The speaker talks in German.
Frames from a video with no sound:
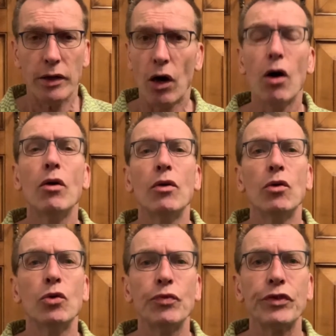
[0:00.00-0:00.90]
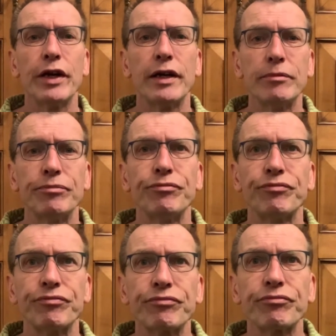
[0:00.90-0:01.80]
Ja, und ähm,
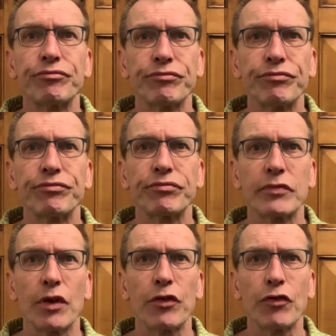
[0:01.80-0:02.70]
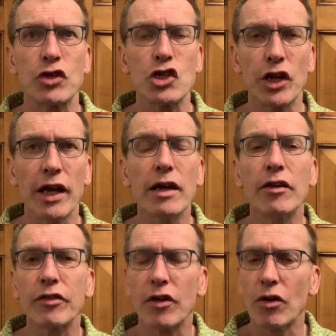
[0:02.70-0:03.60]
das Verstehen,
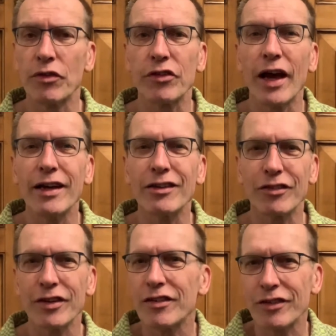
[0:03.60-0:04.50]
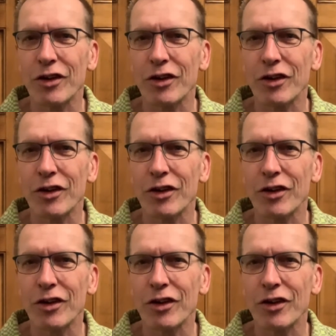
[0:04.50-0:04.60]
es kann sein, dass er es